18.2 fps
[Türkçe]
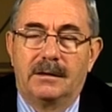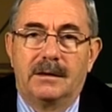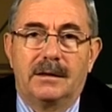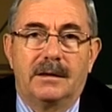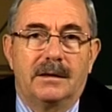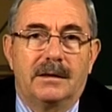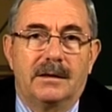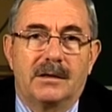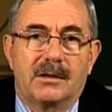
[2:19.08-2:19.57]

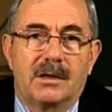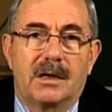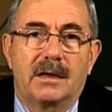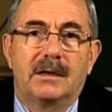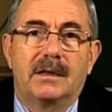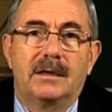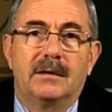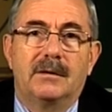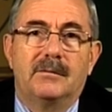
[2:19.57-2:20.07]
e,
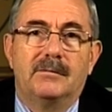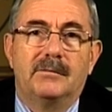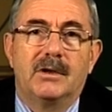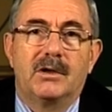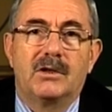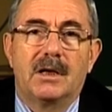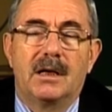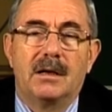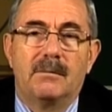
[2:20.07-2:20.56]
sanki
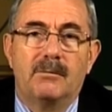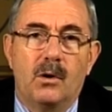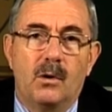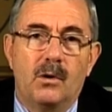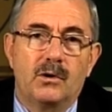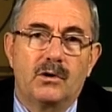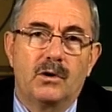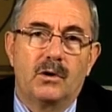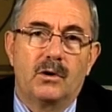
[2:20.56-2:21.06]
bir şeyle
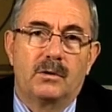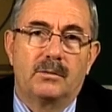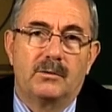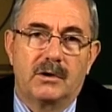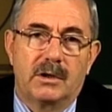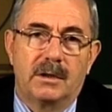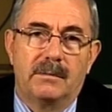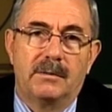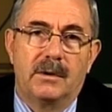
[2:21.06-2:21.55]

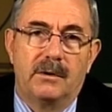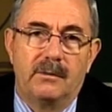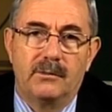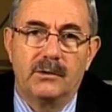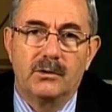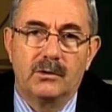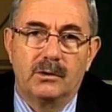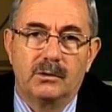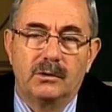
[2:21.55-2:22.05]
boğuşuyormuş gibi
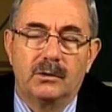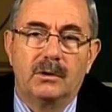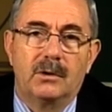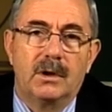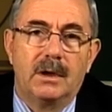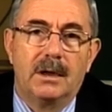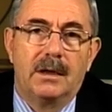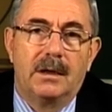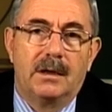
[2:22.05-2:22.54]
vücudu
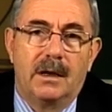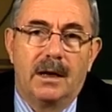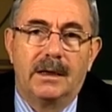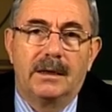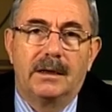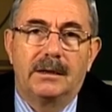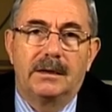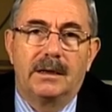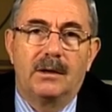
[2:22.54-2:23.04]

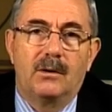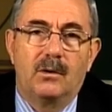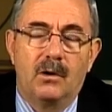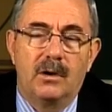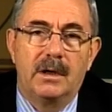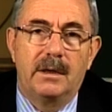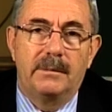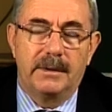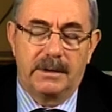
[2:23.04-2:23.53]
adeta
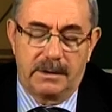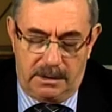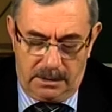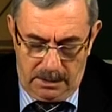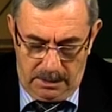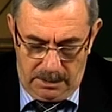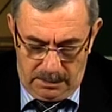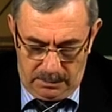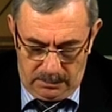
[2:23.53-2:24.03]
öyle
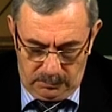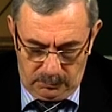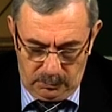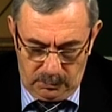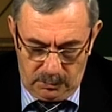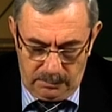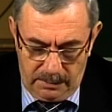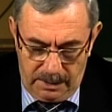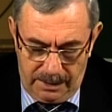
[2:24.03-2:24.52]
bir
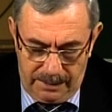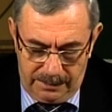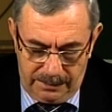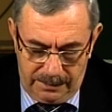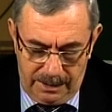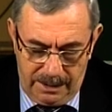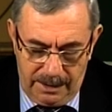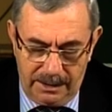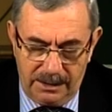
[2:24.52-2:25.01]
duruma
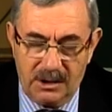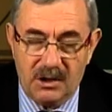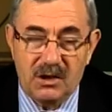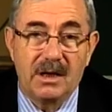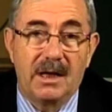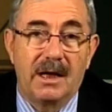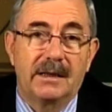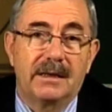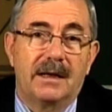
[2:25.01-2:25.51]
gelen
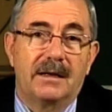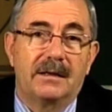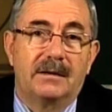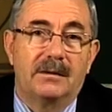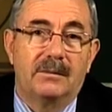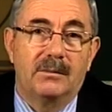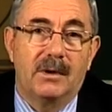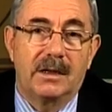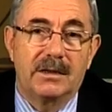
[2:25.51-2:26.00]
kişilerden
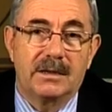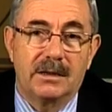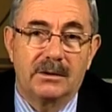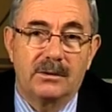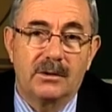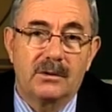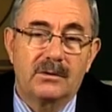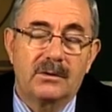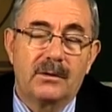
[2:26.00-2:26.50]

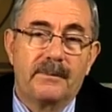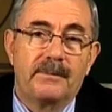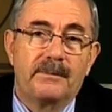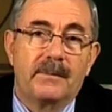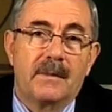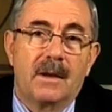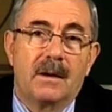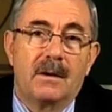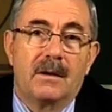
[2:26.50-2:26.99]
bahsediyor.
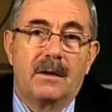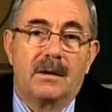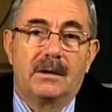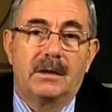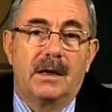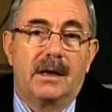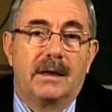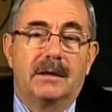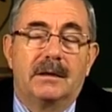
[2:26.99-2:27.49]

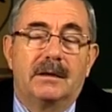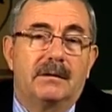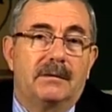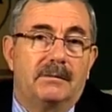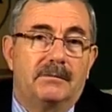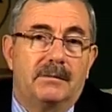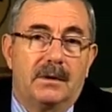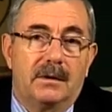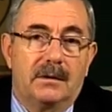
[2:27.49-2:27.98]
Yani
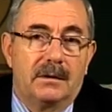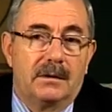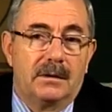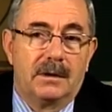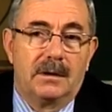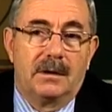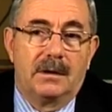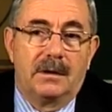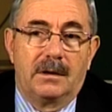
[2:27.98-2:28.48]

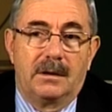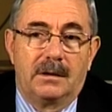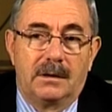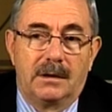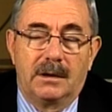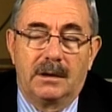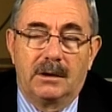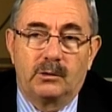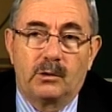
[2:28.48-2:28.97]

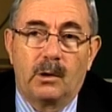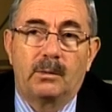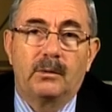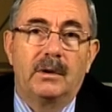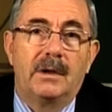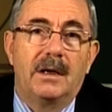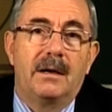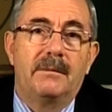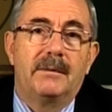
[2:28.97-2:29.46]
e, e,
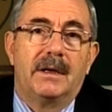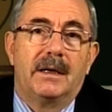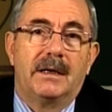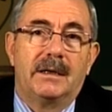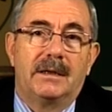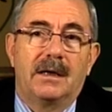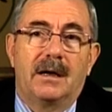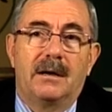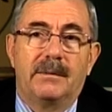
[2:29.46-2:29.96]
topluluğa
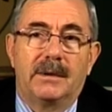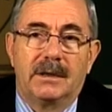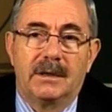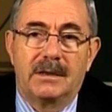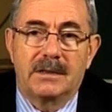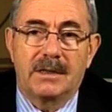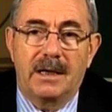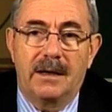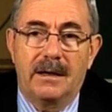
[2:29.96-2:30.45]
bile hitap
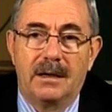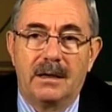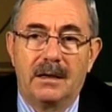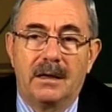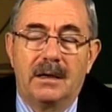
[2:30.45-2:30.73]
edilse